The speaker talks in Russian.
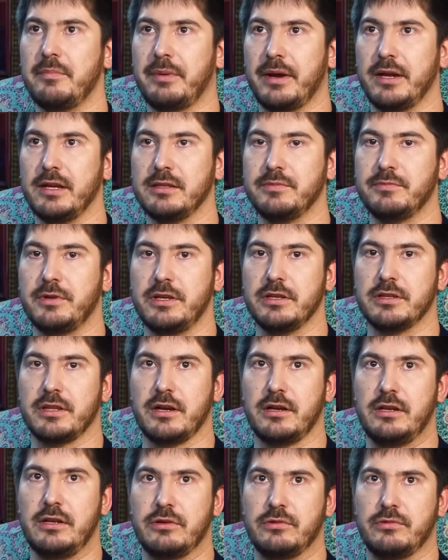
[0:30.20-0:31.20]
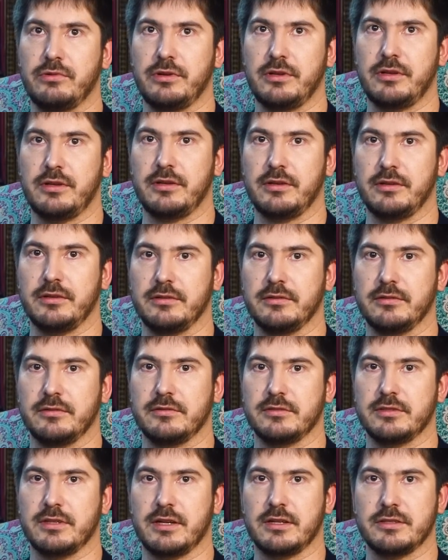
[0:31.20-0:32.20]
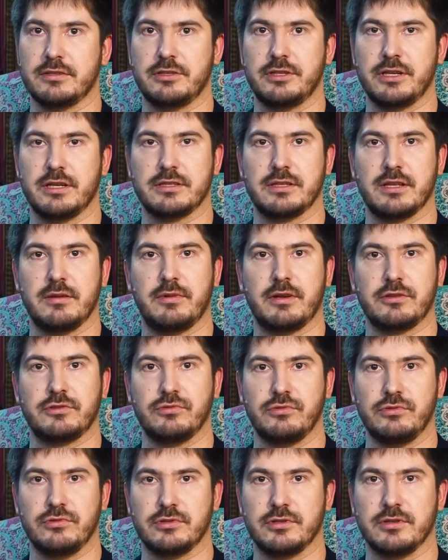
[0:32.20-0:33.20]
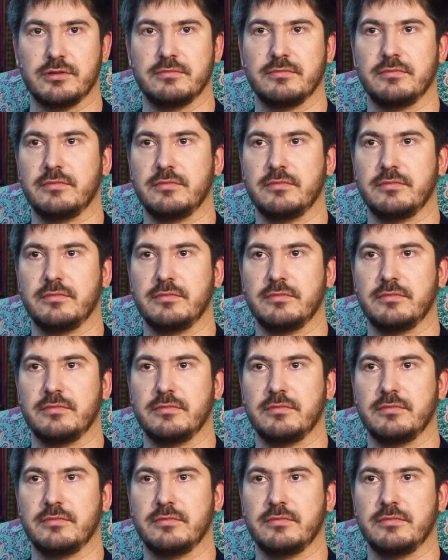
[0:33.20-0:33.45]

поэтому они так легко и, зараза, часто образуются.